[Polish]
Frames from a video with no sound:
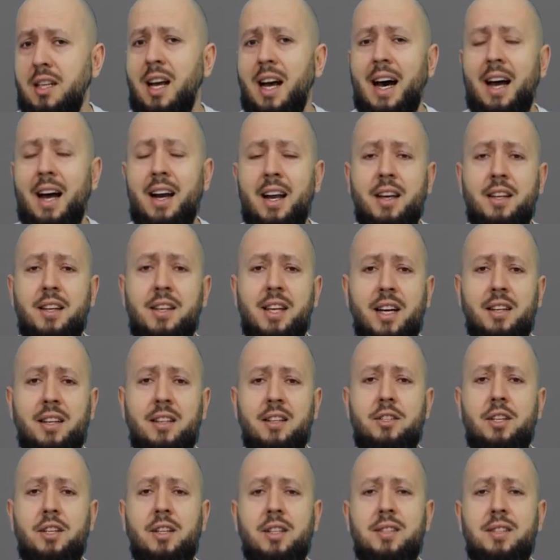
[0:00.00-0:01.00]
ale
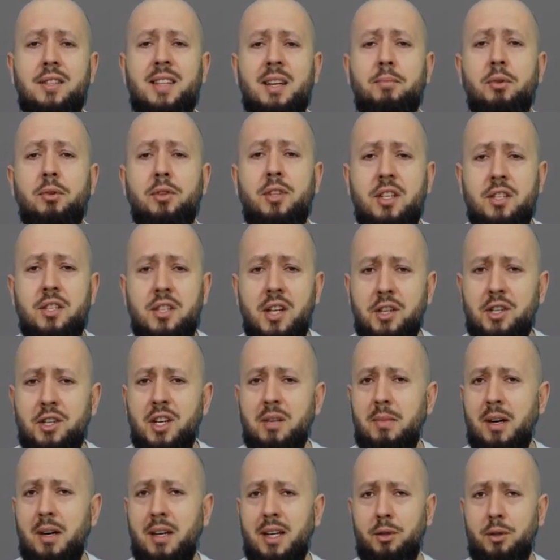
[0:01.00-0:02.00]
niegdyś jeden z
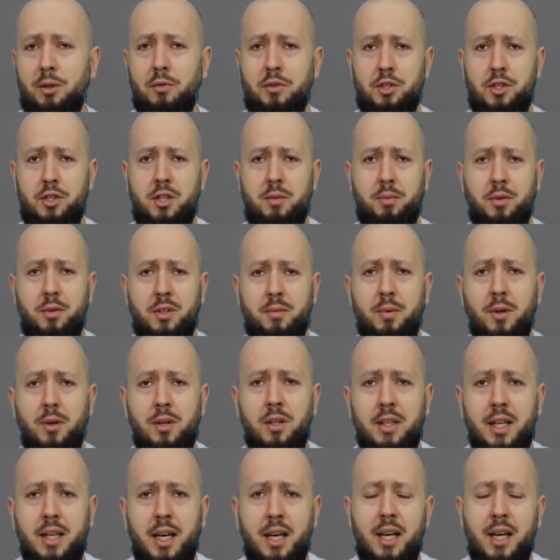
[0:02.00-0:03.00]
najpotężniejszych magnatów
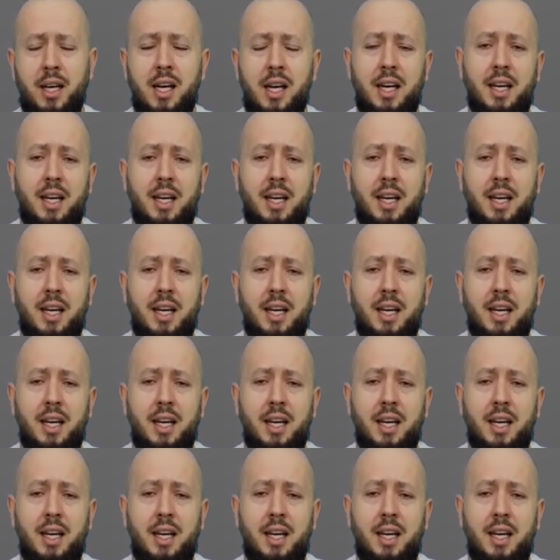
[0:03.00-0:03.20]
Rzeczypospolitej.